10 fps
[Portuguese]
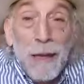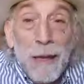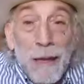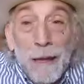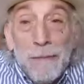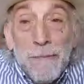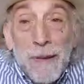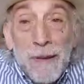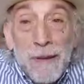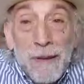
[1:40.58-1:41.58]
é,
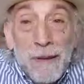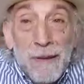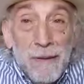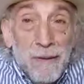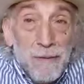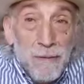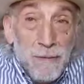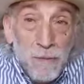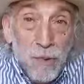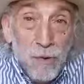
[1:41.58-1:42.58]
é,
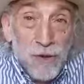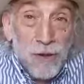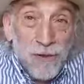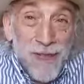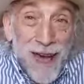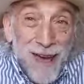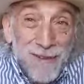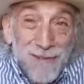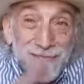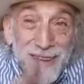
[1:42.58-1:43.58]

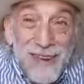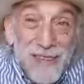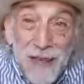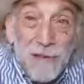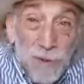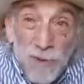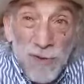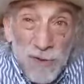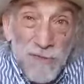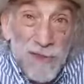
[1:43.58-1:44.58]
Bolsonaro, ao ver esse
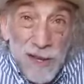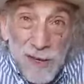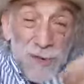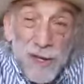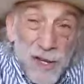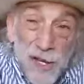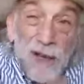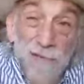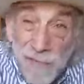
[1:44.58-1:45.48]
anúncio, evidentemente que já